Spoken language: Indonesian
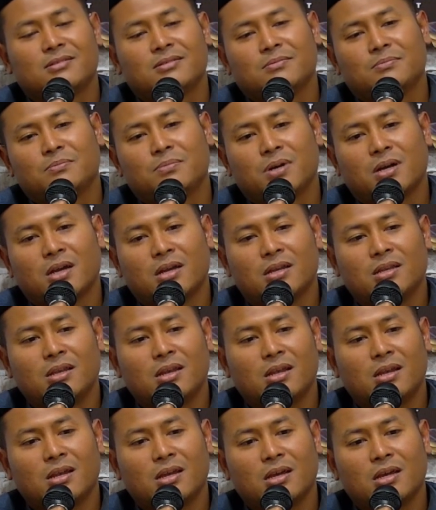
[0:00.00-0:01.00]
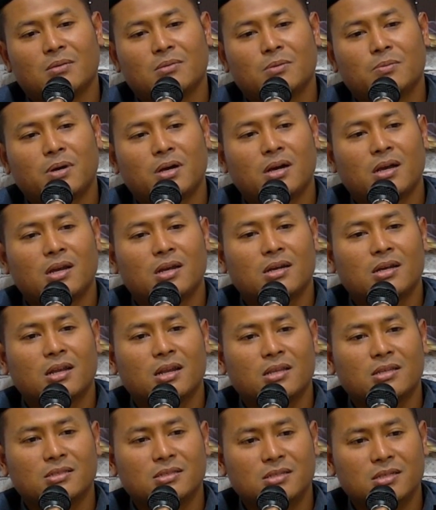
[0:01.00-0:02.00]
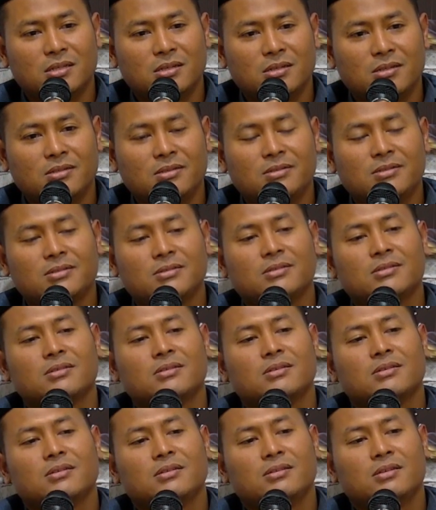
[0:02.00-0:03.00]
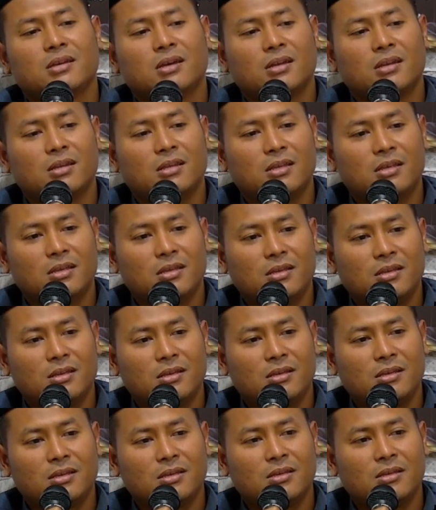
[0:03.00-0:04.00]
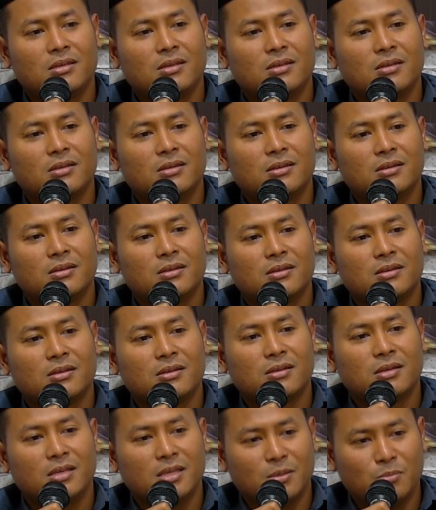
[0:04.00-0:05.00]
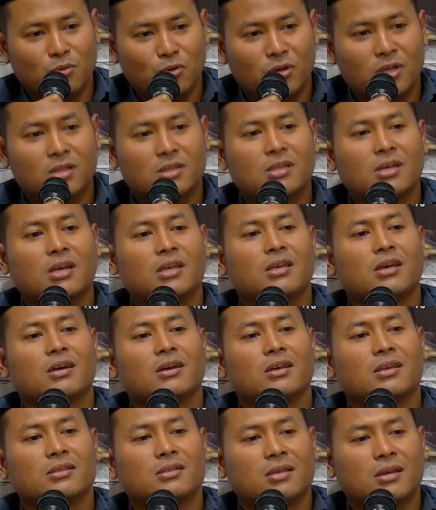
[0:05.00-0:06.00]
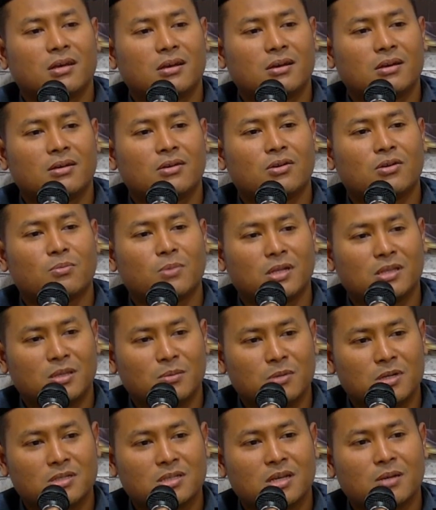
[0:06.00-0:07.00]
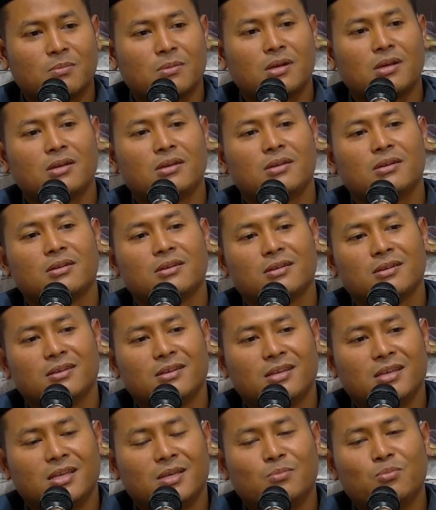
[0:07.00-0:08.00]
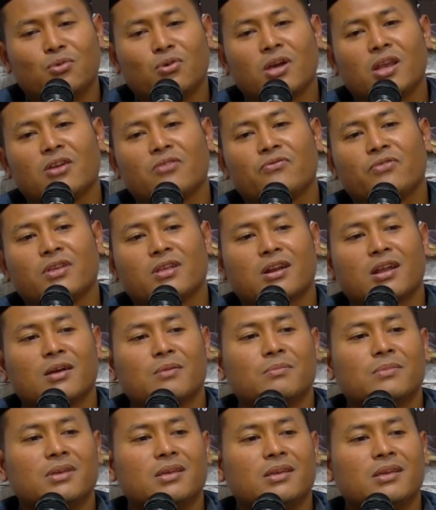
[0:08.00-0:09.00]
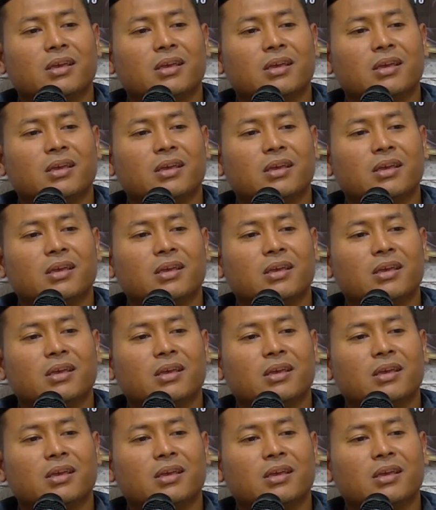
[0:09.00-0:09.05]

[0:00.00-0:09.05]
Pengadilan Agama Pangkalan Kerinci yakni ibu kita yang kita hormati bersama Ibu Elvi Rahmi